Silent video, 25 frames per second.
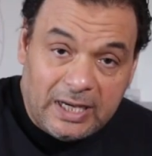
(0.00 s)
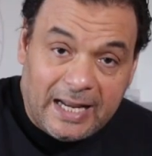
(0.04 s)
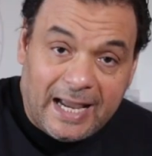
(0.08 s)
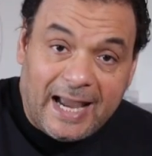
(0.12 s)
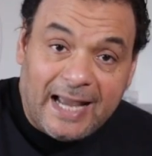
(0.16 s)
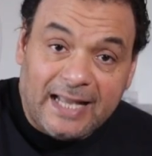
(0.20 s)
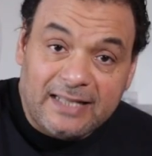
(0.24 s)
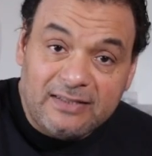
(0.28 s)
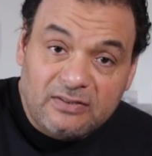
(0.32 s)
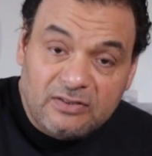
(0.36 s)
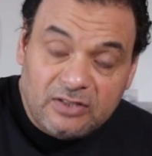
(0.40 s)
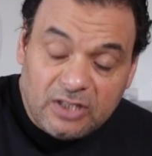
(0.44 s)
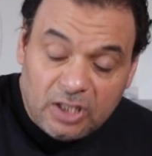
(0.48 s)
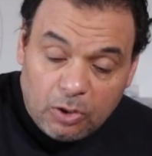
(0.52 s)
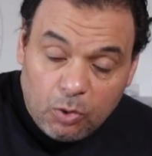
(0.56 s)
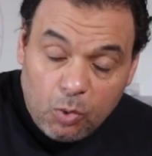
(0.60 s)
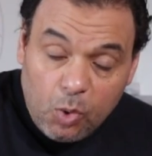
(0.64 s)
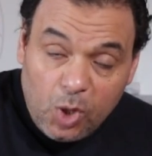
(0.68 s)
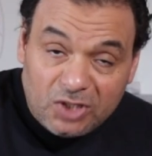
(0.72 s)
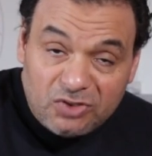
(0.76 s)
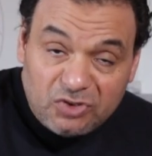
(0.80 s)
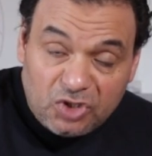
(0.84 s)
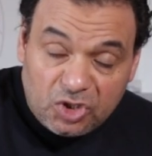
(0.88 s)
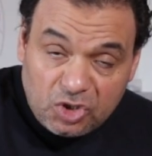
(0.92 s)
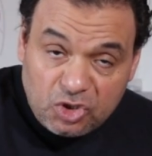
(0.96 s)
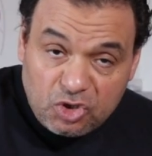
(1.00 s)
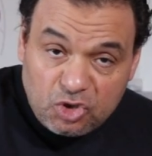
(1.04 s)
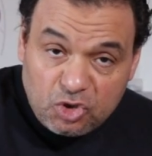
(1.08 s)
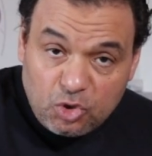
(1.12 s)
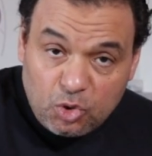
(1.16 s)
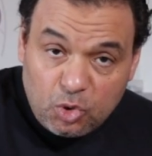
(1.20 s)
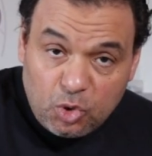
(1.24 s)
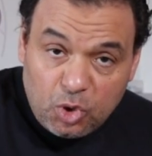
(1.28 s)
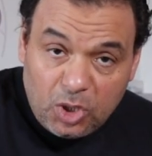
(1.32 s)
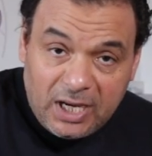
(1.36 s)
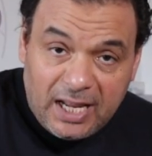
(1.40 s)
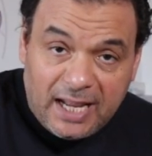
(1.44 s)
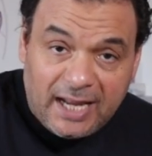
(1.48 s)
لحد الوتر
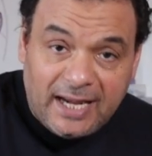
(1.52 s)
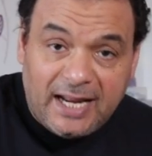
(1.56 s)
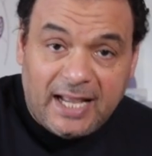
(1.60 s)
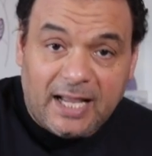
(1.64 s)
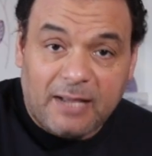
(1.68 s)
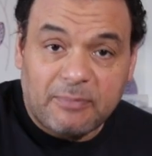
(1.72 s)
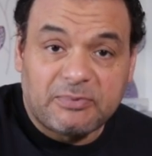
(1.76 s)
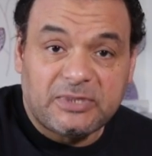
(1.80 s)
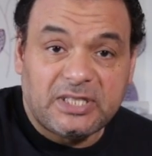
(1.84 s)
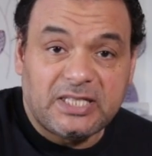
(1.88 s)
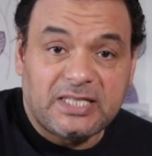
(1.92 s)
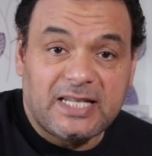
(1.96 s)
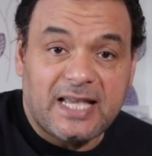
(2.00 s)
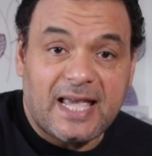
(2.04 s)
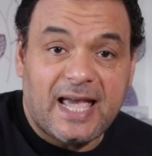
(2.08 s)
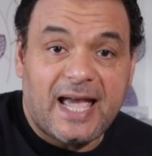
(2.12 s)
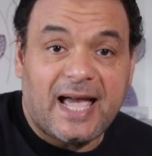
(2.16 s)
السول انا هبتدي